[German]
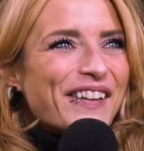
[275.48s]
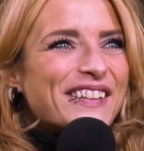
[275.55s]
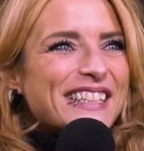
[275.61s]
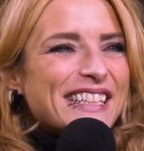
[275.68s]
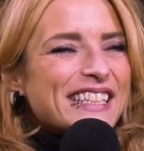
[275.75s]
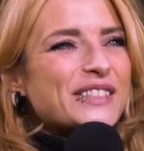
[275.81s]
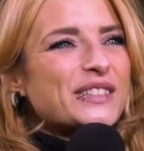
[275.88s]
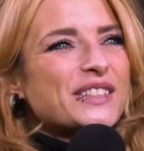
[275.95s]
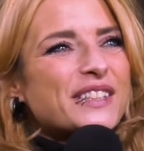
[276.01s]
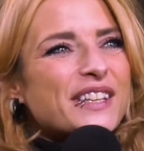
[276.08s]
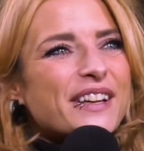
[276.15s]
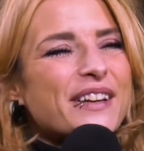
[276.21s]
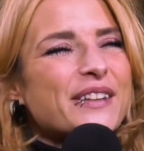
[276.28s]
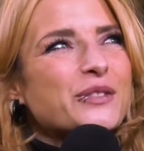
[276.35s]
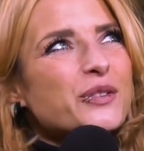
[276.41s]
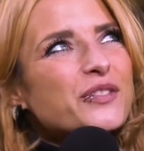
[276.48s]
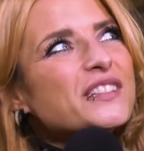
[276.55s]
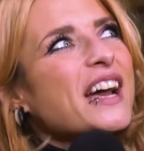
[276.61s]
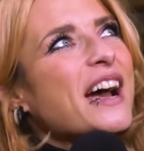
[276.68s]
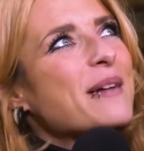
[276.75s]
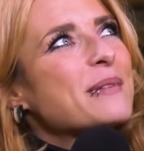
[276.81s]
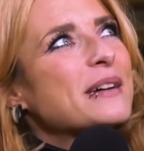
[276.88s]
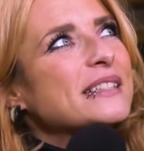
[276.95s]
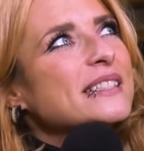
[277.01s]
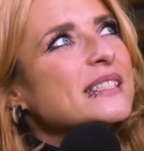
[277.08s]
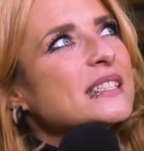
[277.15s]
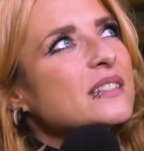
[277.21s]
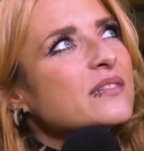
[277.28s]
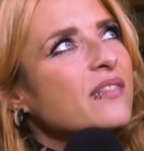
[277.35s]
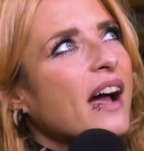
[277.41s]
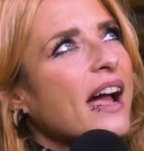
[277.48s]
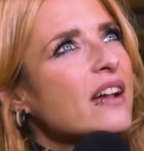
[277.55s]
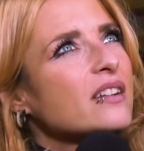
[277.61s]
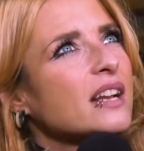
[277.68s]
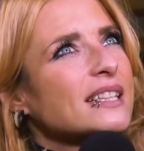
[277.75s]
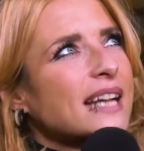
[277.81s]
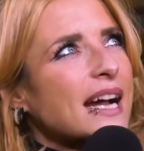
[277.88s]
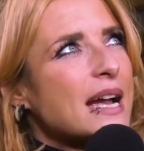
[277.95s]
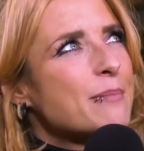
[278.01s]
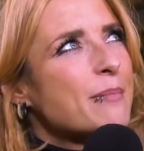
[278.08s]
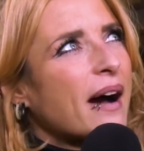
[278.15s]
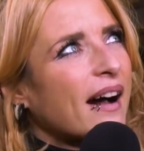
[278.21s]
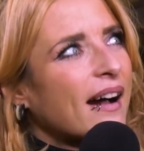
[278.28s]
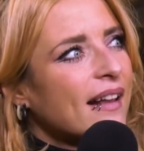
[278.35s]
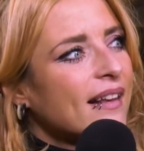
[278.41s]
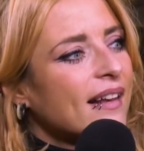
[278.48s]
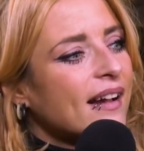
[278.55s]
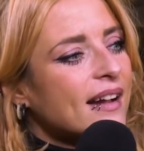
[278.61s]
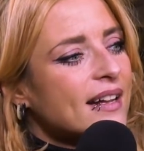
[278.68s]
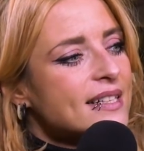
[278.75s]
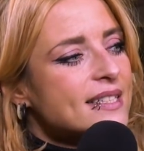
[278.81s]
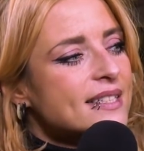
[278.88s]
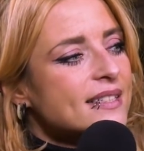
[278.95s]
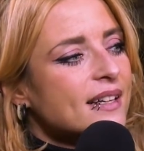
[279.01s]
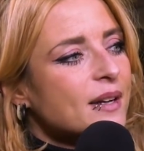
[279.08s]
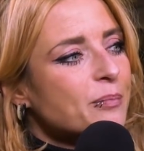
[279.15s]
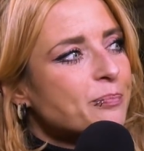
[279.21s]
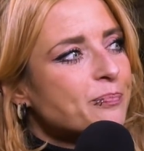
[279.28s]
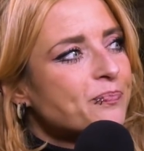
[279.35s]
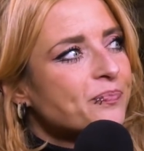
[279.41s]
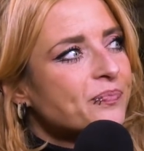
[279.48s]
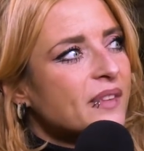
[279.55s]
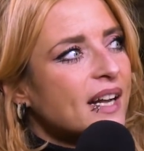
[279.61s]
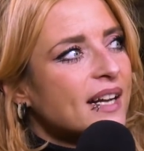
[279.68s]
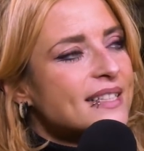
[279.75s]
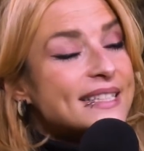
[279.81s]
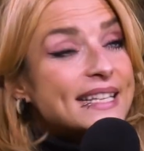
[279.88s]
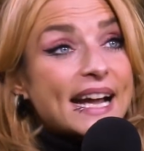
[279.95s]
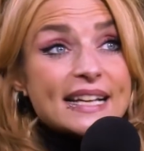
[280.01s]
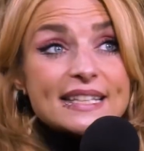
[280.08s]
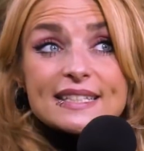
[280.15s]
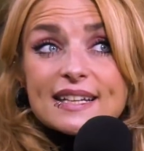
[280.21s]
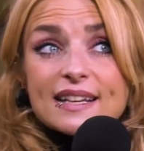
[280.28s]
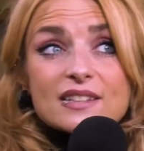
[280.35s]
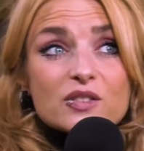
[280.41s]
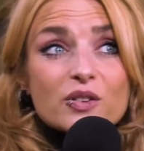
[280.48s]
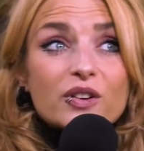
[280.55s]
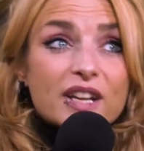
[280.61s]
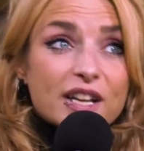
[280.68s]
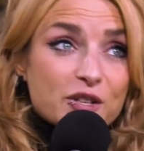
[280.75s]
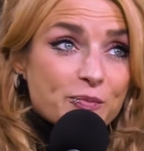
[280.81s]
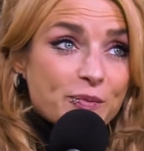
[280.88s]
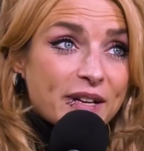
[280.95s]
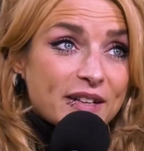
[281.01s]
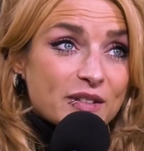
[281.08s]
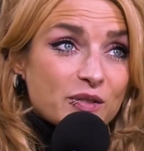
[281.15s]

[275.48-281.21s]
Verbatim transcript: Und ich äh, durfte aber zwei oder dreimal als, ähm, als Gast einen Song da spielen.